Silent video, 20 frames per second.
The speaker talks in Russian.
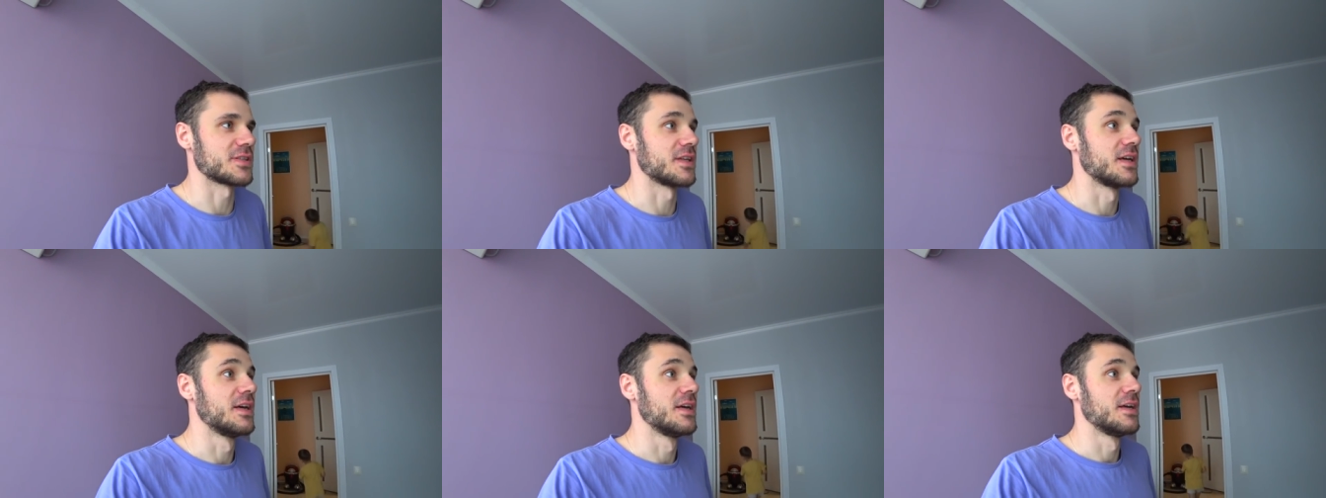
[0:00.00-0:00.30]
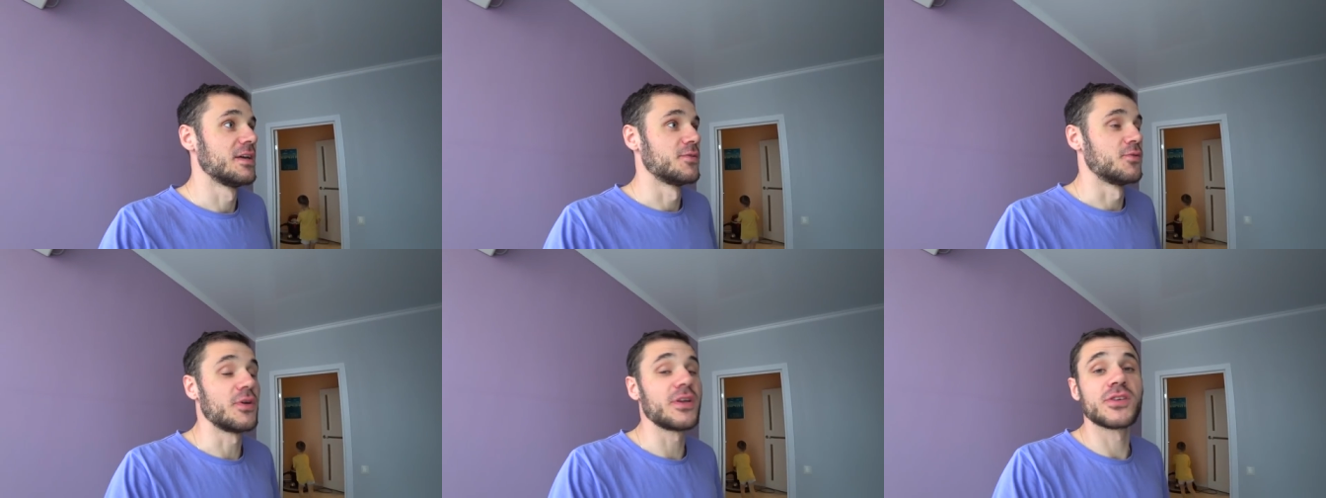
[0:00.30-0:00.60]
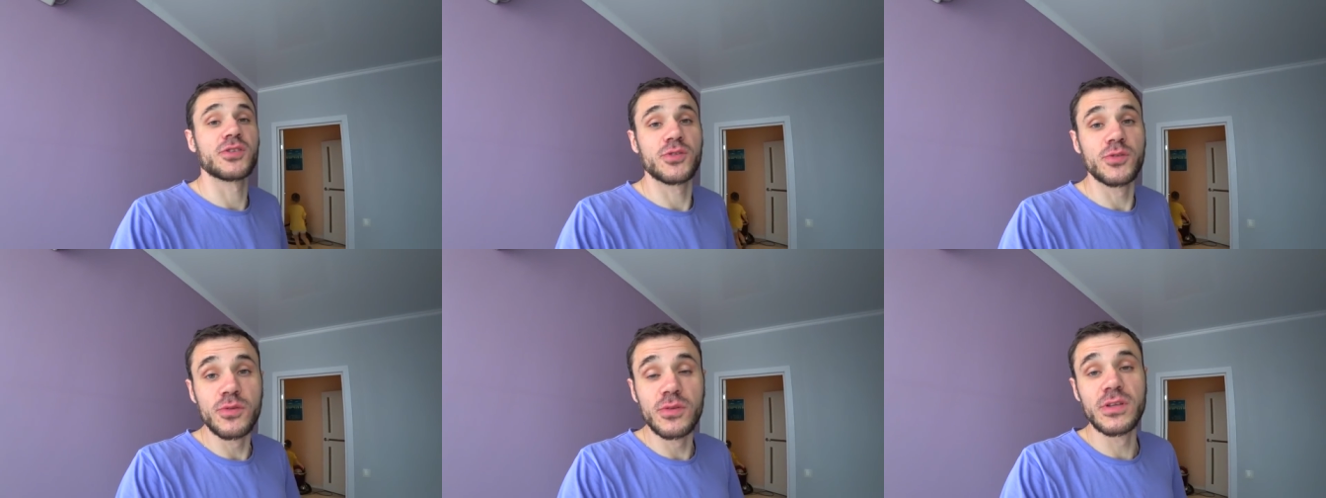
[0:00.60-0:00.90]
Но ну, я
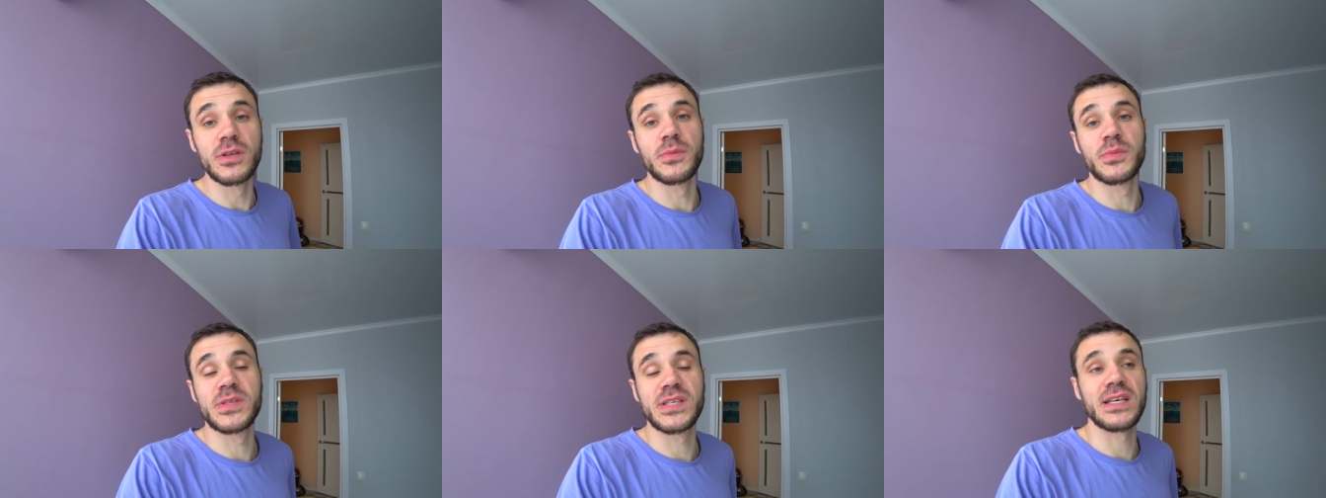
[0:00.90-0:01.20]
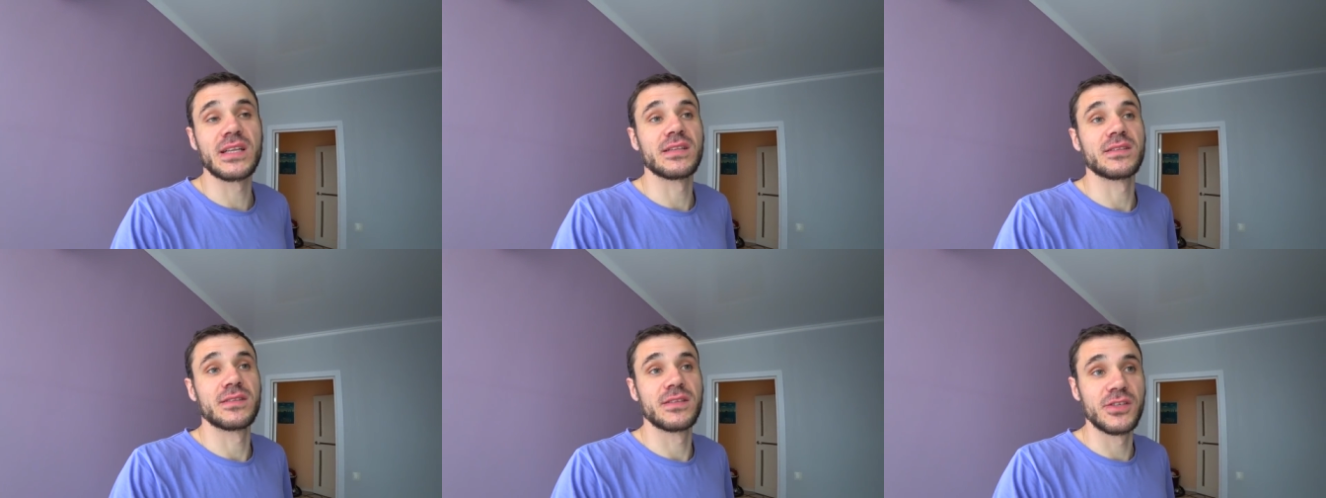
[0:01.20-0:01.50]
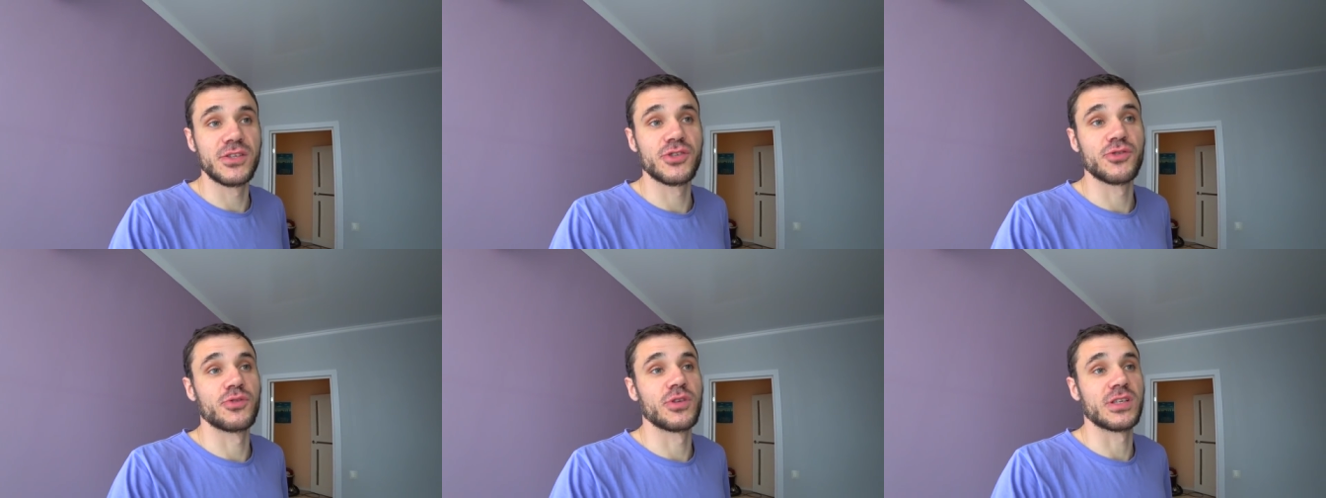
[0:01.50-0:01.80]
рискнул и написал,
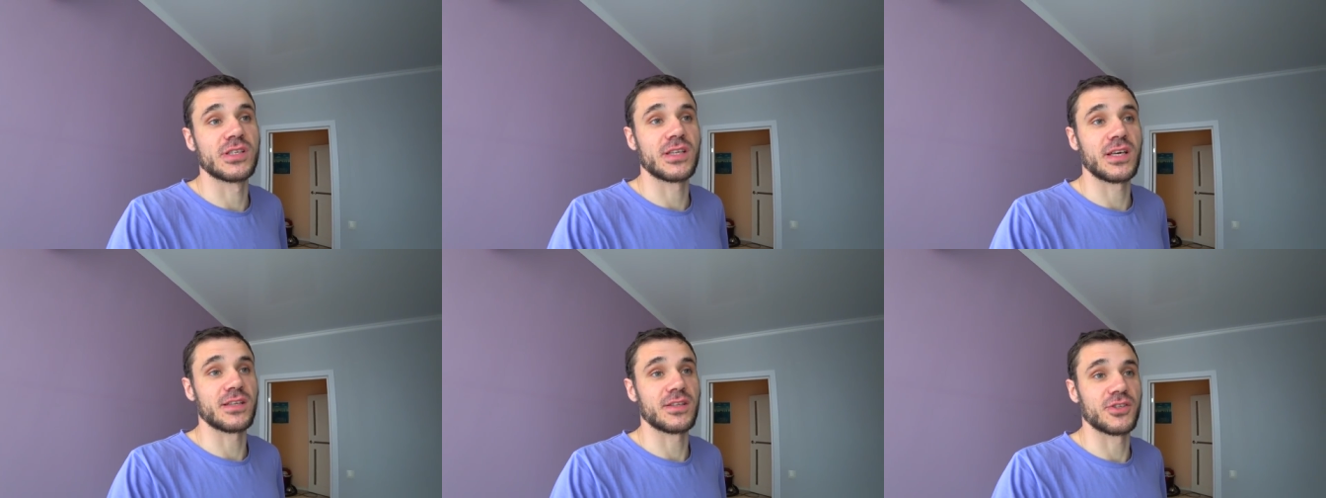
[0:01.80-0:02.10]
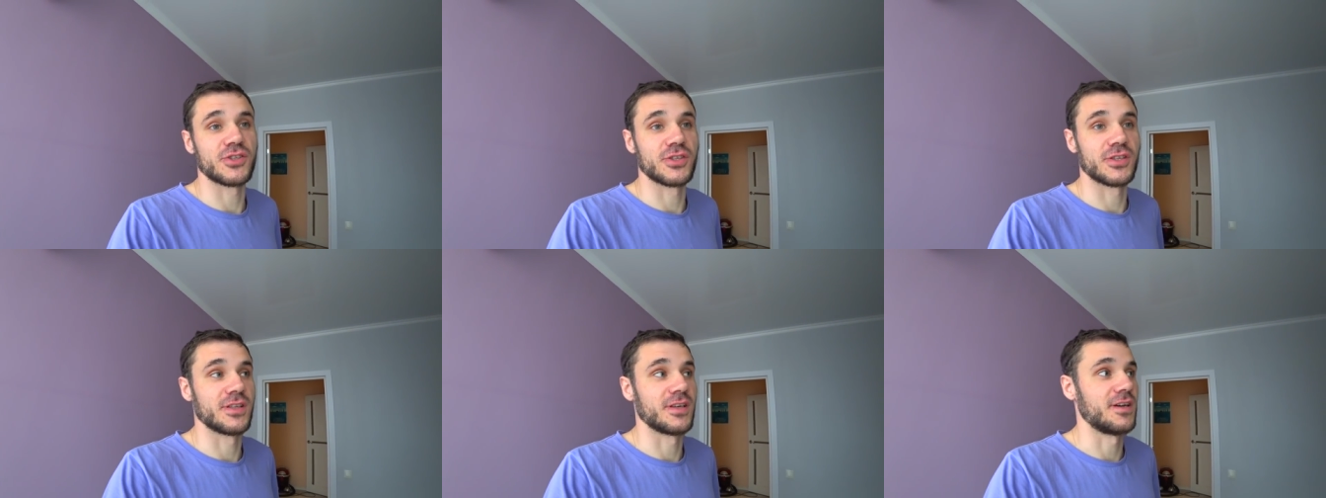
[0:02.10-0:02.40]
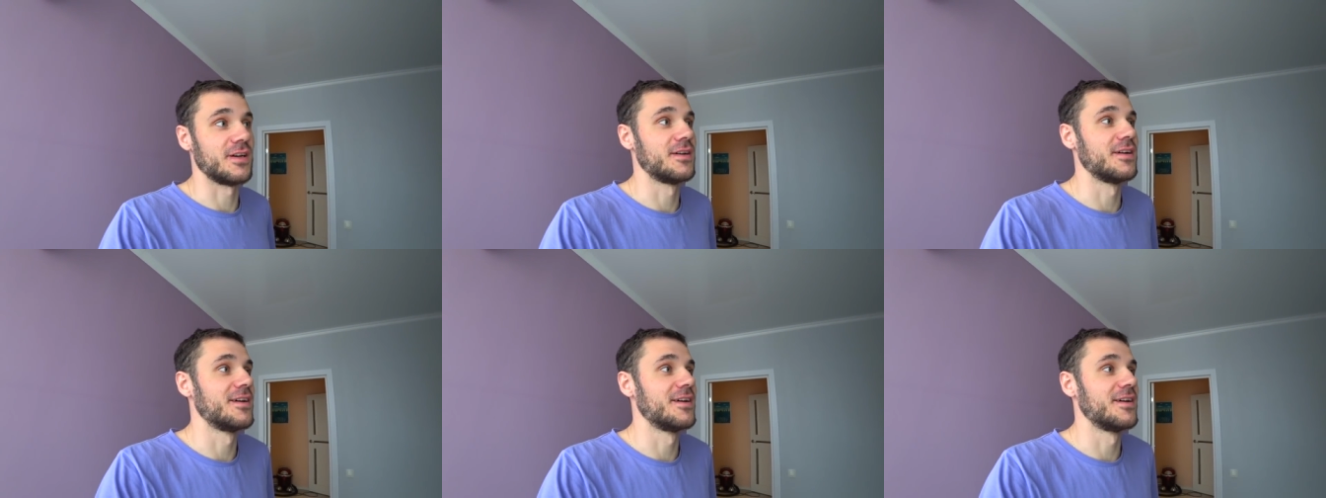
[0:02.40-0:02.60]
тысячу достаточно,